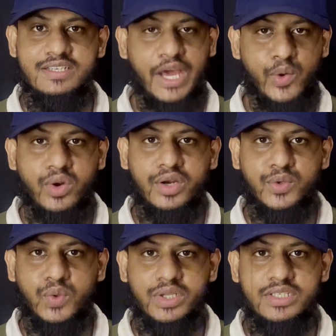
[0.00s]
তেরো রান
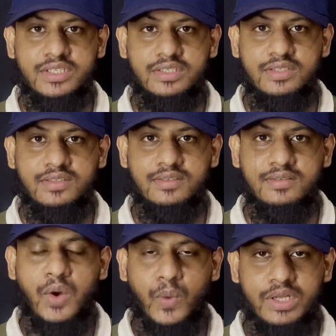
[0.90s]
করেছে
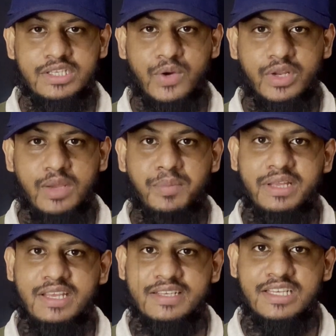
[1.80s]
ওয়ান ডাউনে
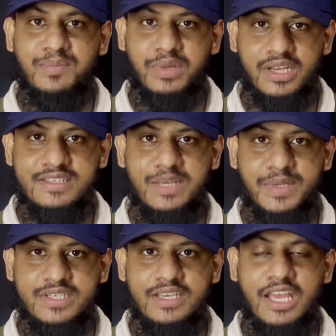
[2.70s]
মেহদি হাসান মিরাজ
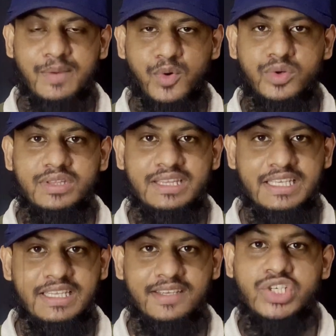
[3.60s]
নেমেছে এবং
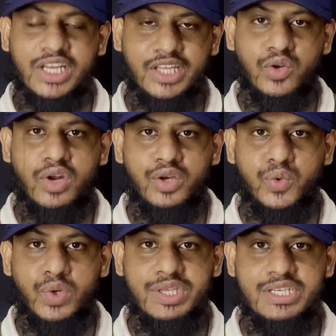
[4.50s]
তিনি সাতান্ন রান
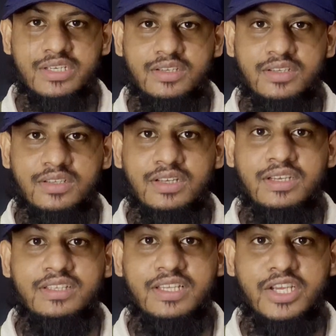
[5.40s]
করেছে
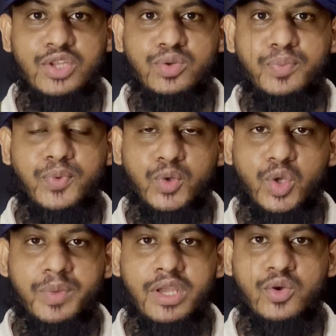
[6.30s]
তিনি কিন্তু
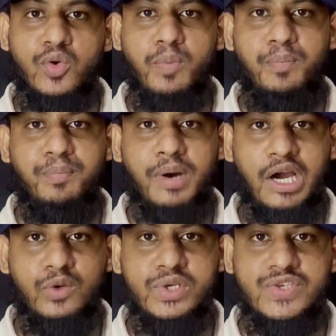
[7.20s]
প্রথমে খুব
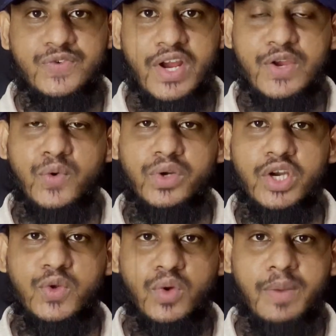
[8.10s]
ভালো স্ট্রাইক
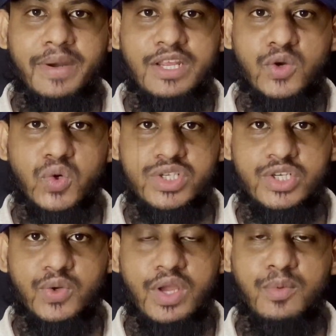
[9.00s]
রোটেট করে ব্যাটিং
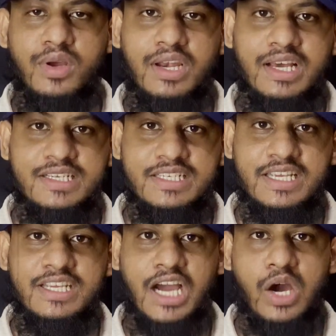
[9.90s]
করছিল এবং লাস্টে
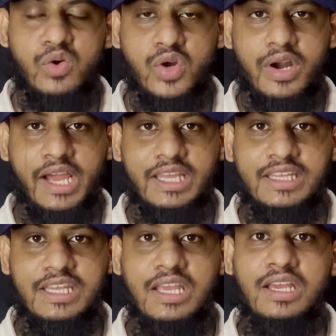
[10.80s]
আউট হওয়ার আগে
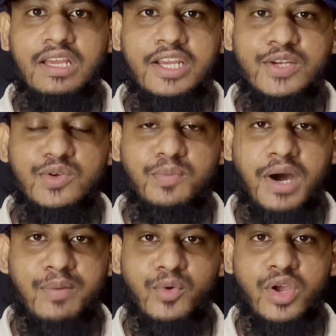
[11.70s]
তিনি একটু
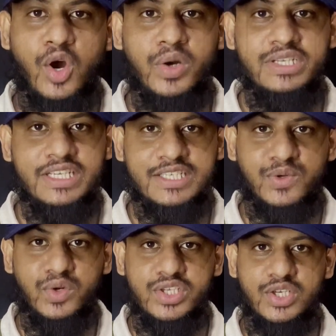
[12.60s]
মারমুখে হওয়ার চেষ্টা
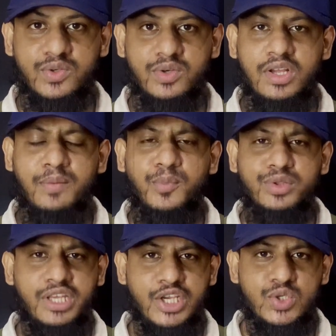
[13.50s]
করেছিল
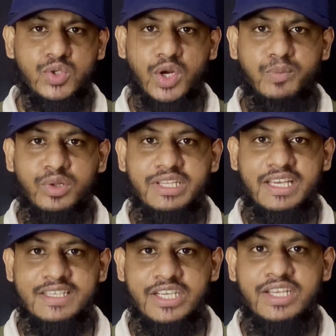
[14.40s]
মধ্যে কিছু ডট বল
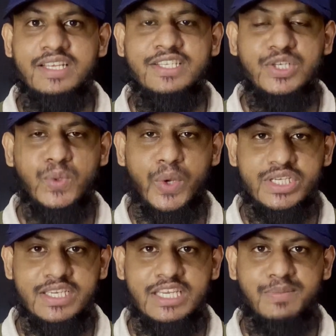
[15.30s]
দিয়েছে
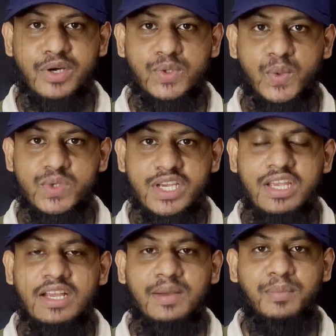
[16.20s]
সিচুয়েশন ডিমান্ড অনুযায়ী
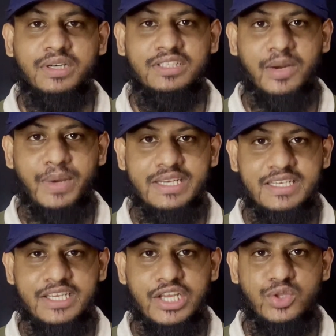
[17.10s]
বাট তার ব্যাটিং
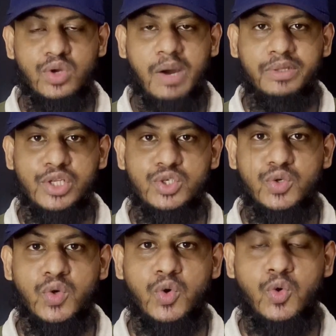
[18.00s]
কিন্তু আমাদের জন্য
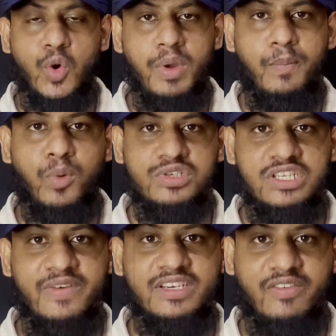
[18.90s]
খুবই
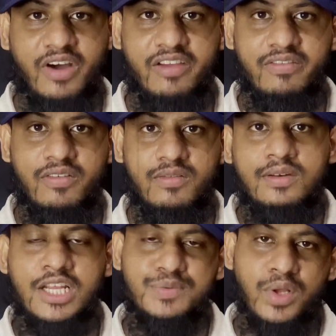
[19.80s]
পজিটিভ একটা ভাইব
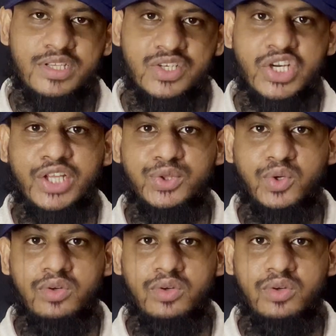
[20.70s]
নাজমুল হাসান শান্ত